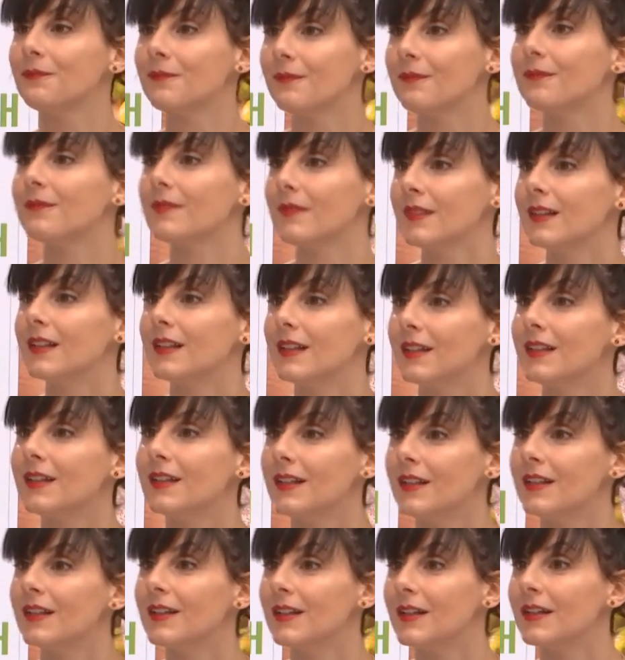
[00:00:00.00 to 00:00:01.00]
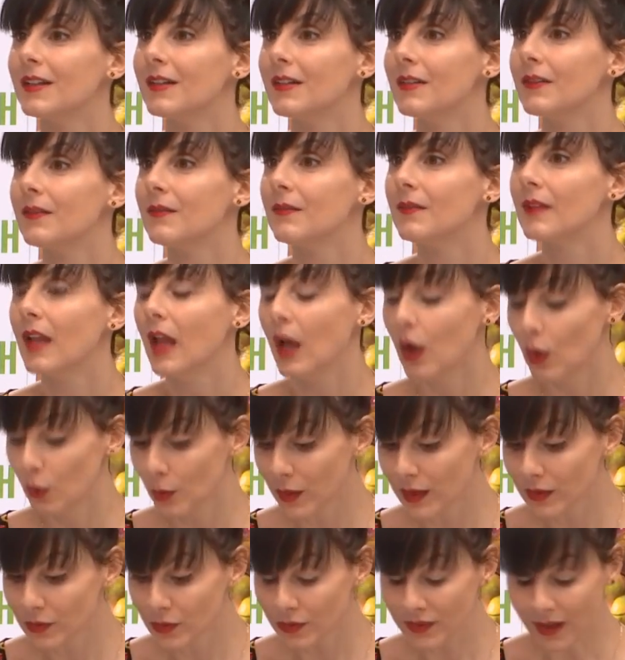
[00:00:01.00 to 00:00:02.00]
on peut, on peut manger du gras
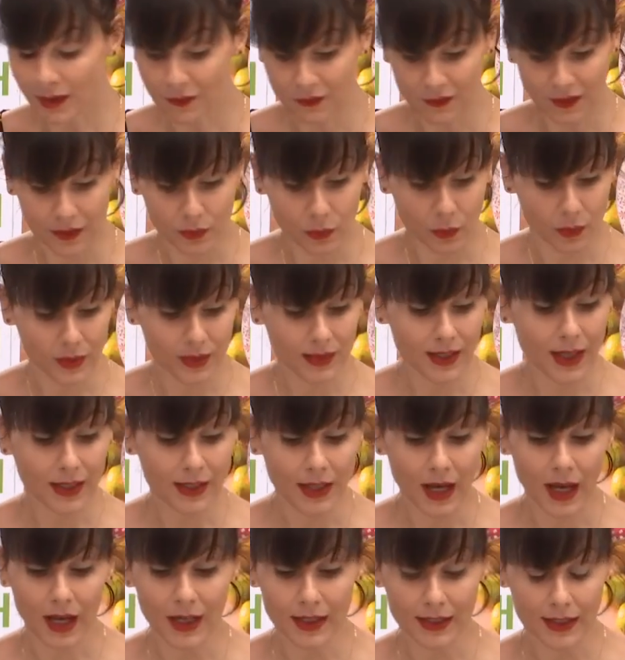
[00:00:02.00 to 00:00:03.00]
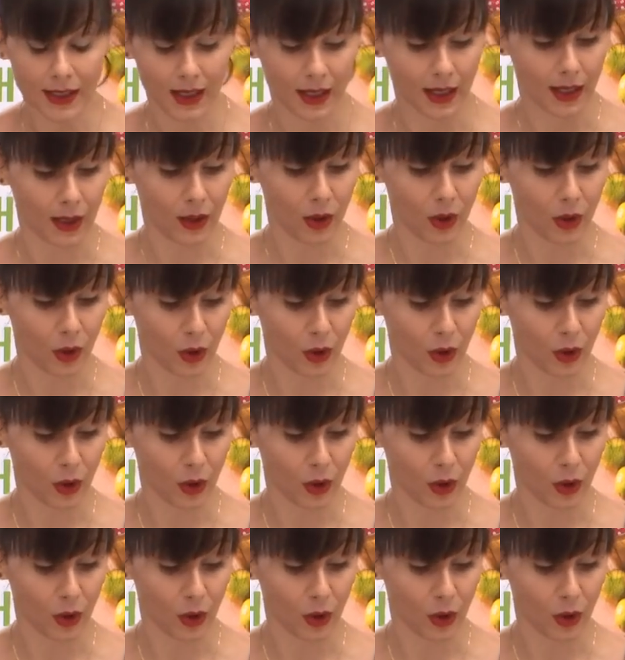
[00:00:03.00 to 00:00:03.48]
Oui, tout à fait. Donc il y a gras et gras.